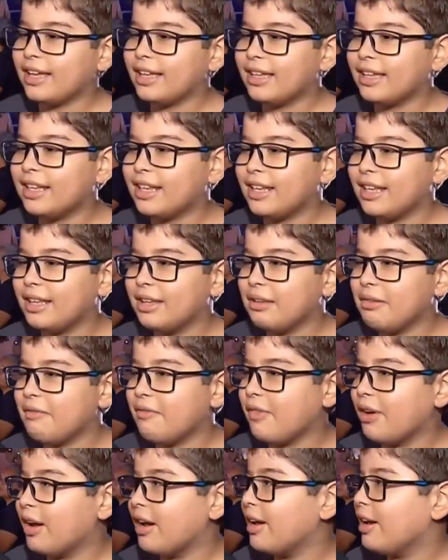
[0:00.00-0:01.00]
Está
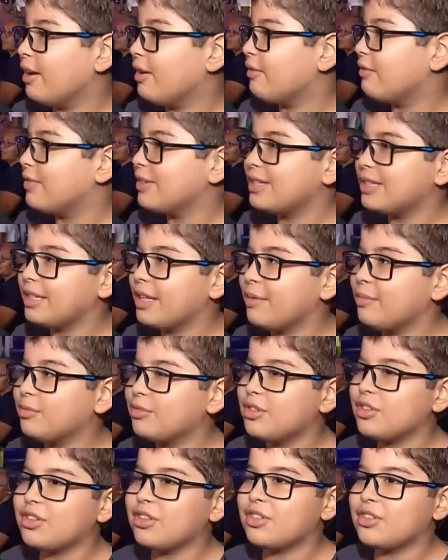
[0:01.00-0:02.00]
incrível, eu visitei
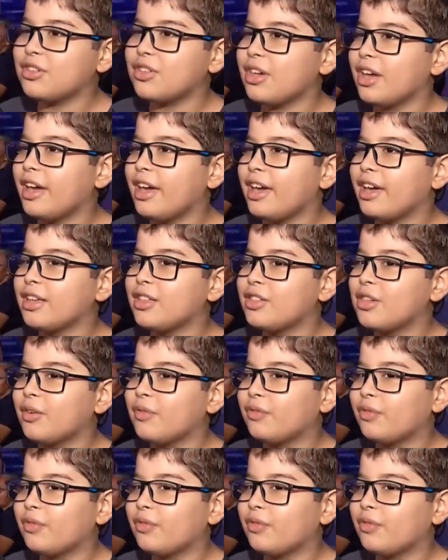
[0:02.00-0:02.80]
muita gente,